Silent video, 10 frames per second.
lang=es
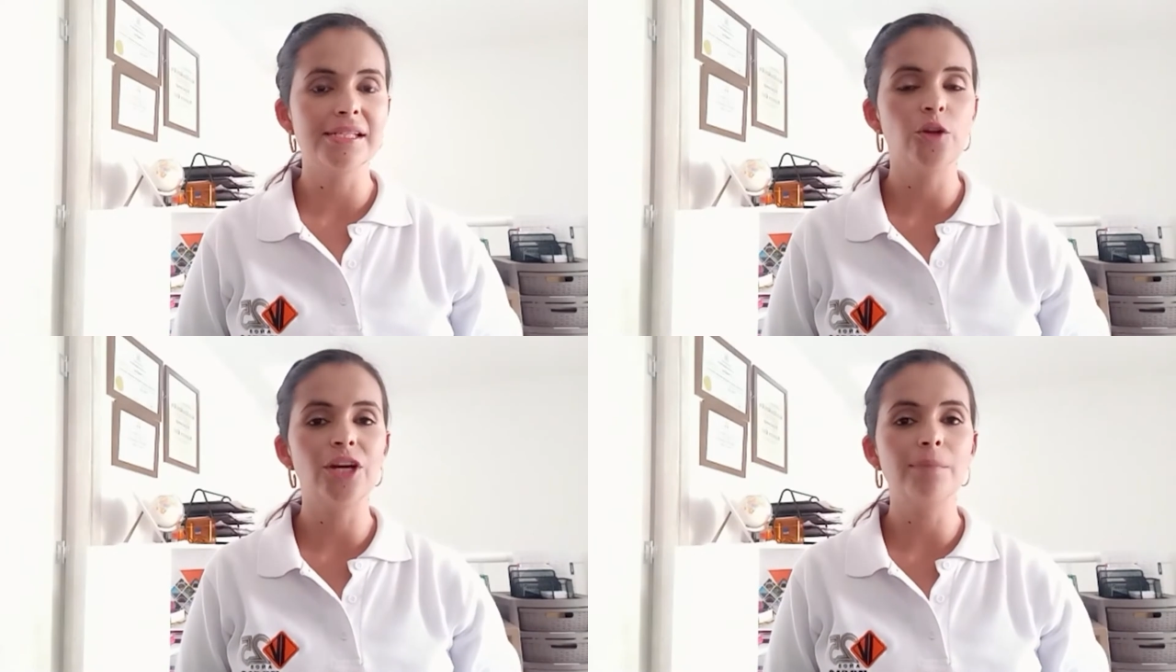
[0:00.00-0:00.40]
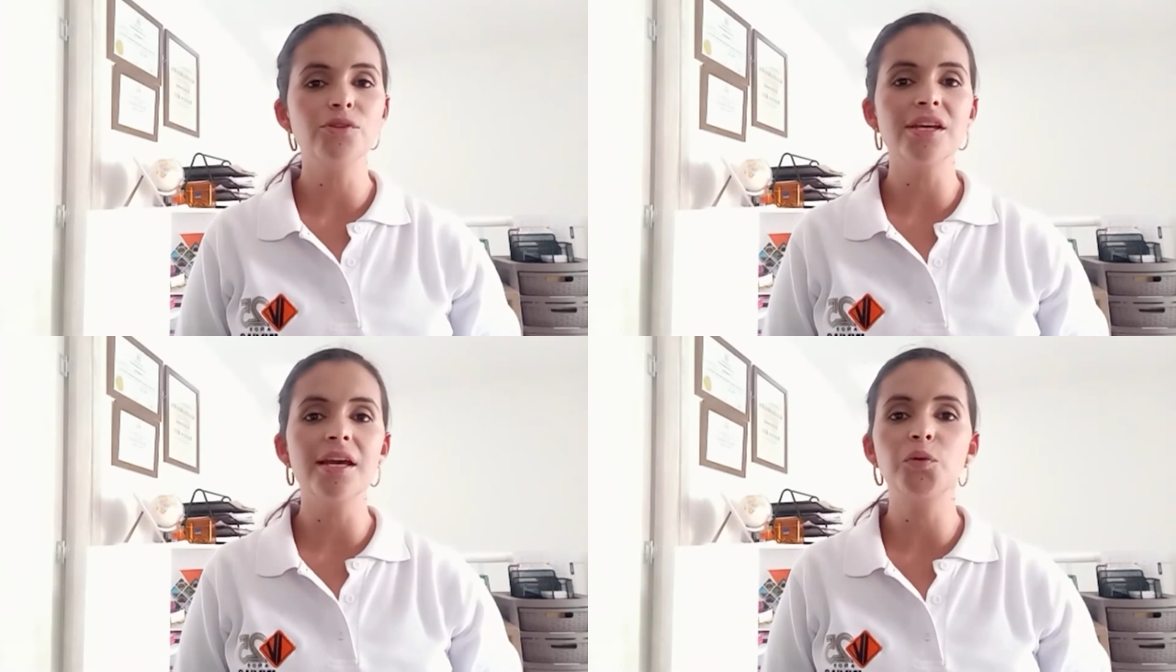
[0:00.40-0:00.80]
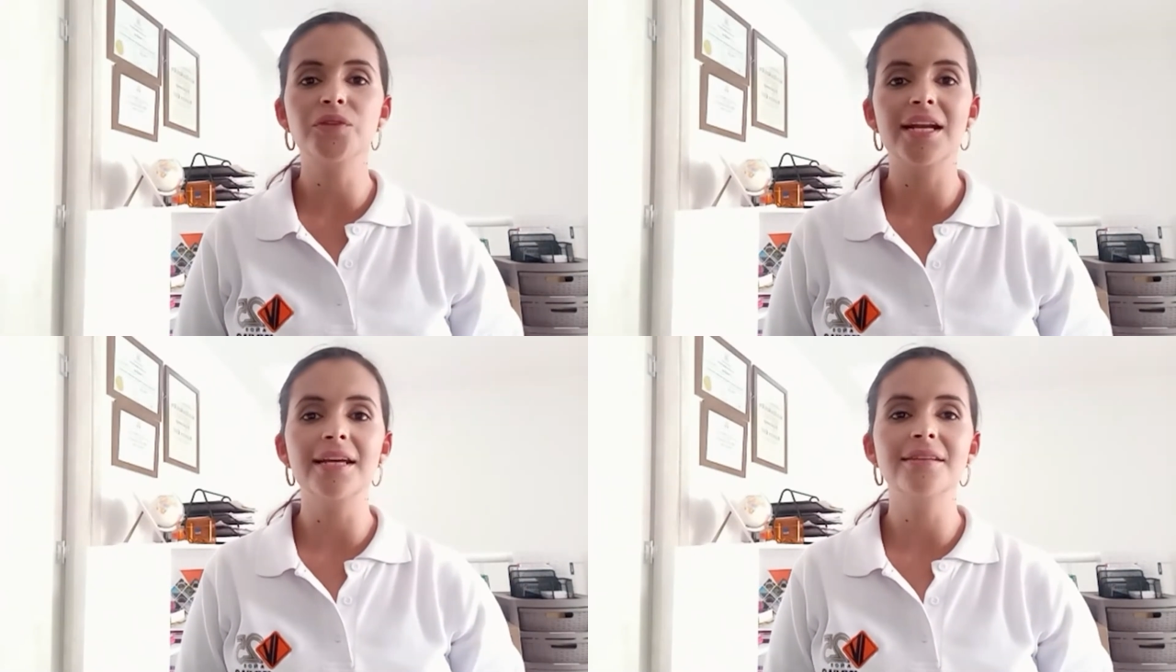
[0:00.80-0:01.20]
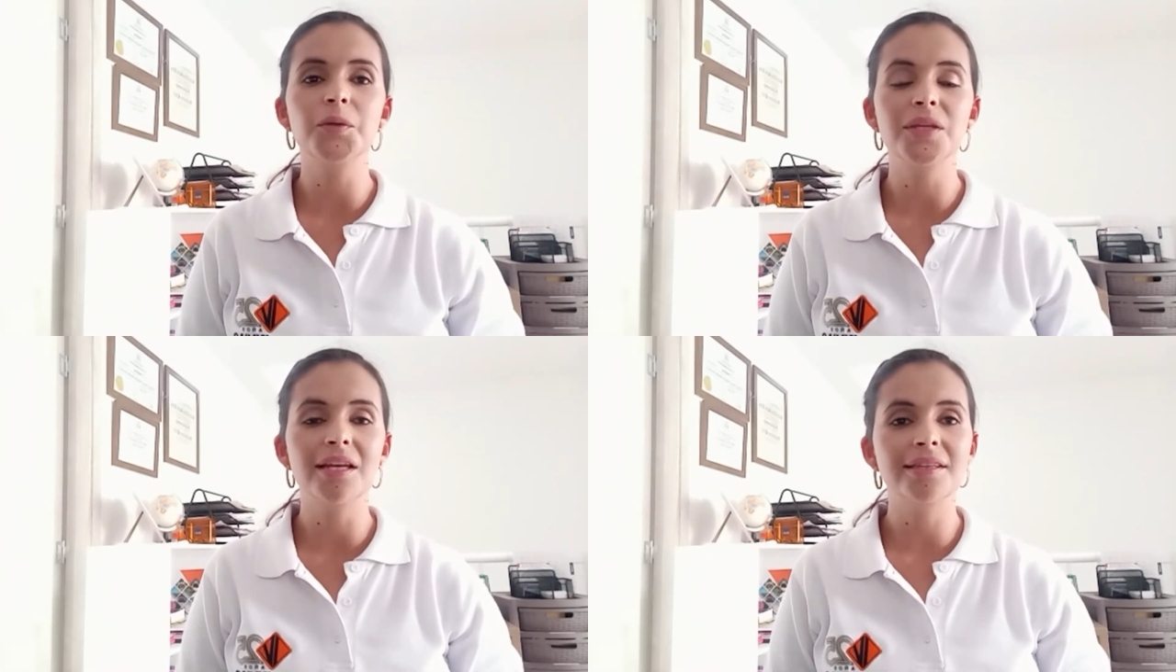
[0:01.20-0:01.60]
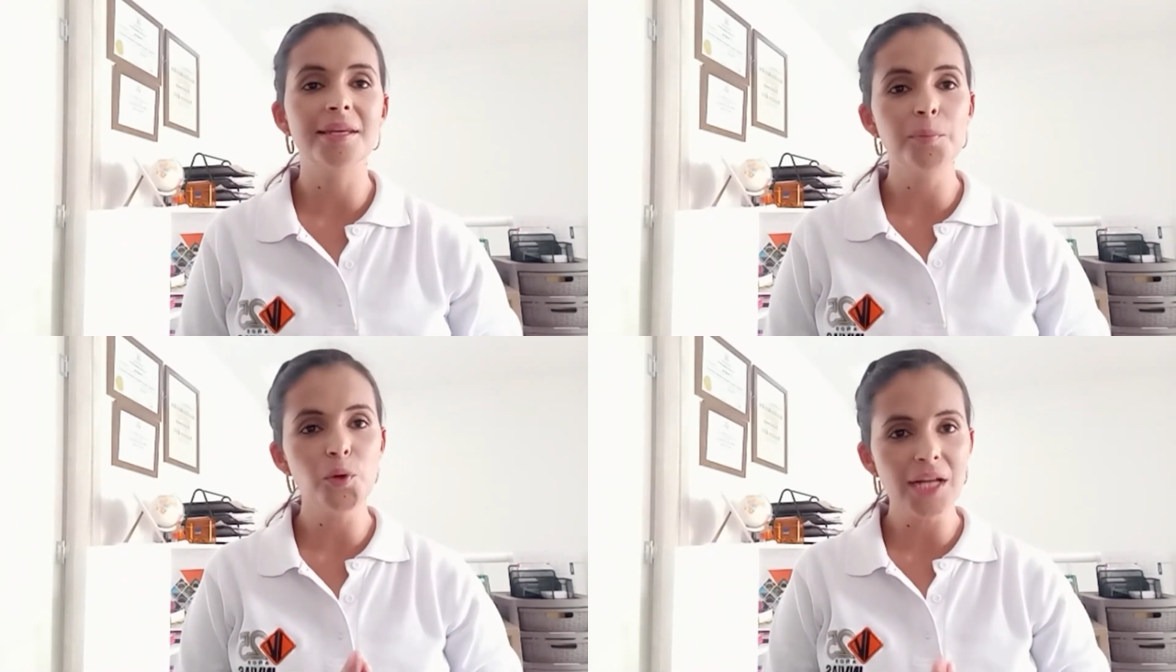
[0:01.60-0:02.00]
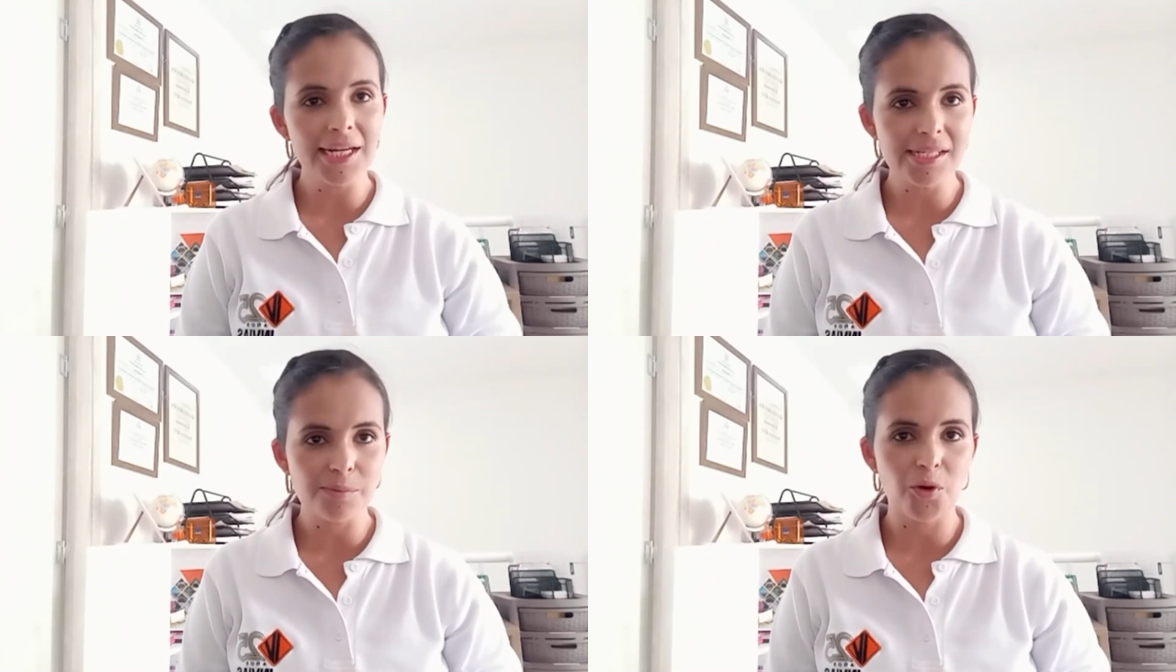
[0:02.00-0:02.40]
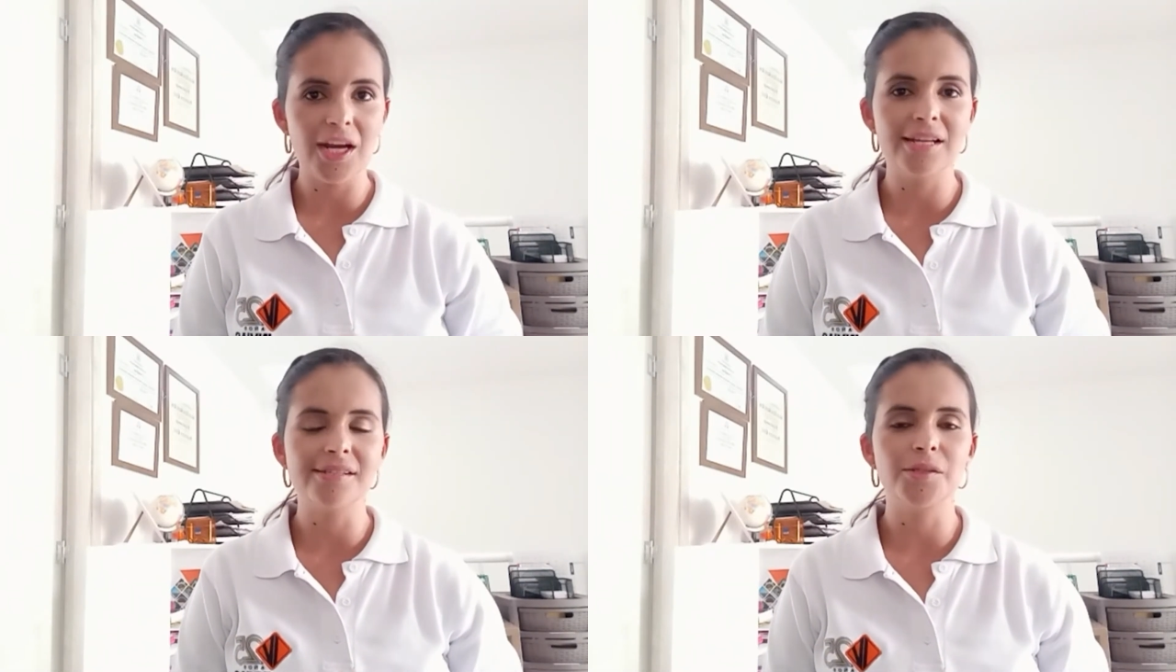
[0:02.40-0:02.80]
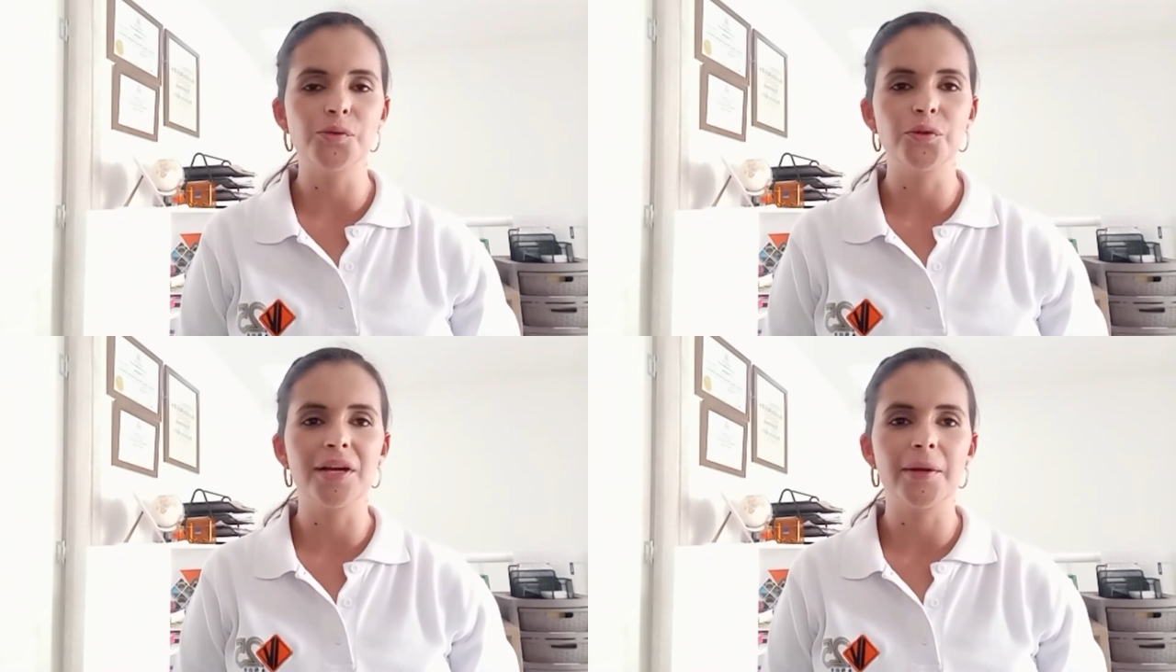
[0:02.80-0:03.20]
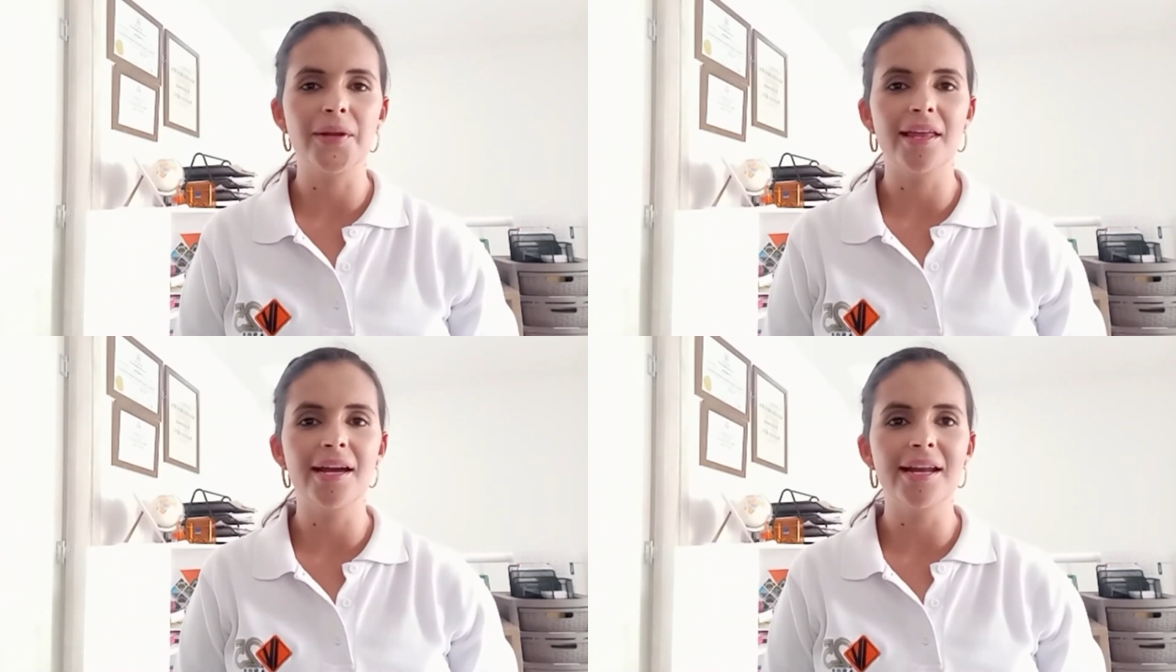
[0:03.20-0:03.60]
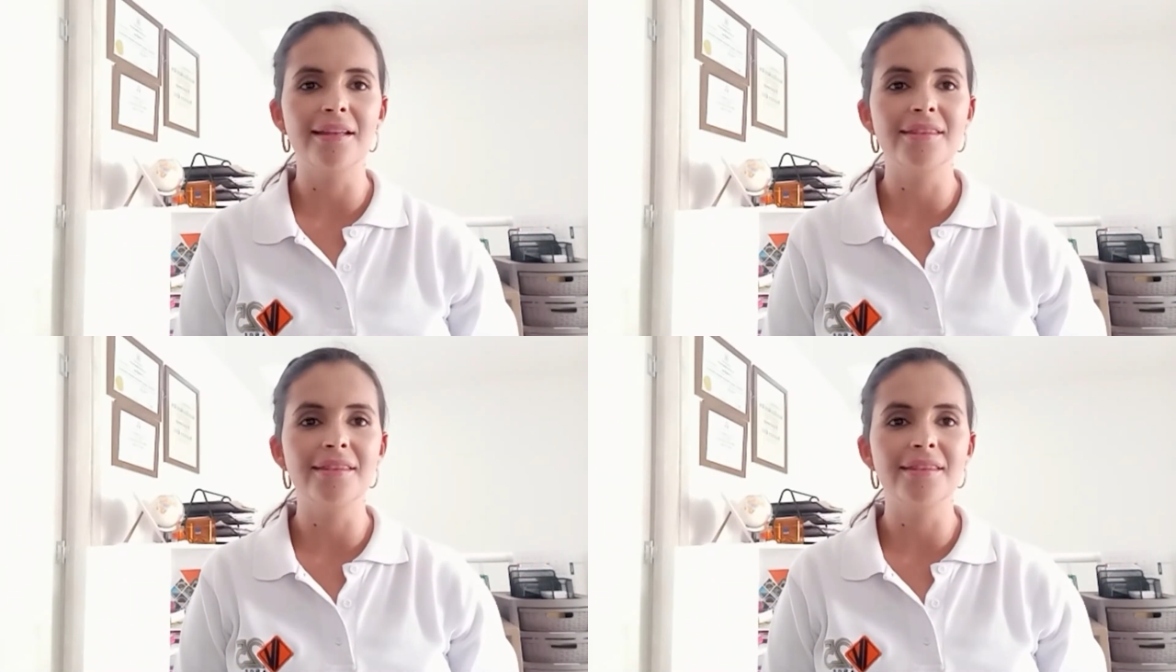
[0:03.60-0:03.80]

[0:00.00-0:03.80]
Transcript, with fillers: logramos ejecutar la actividad de muralismo en la institución Quebrada Grande,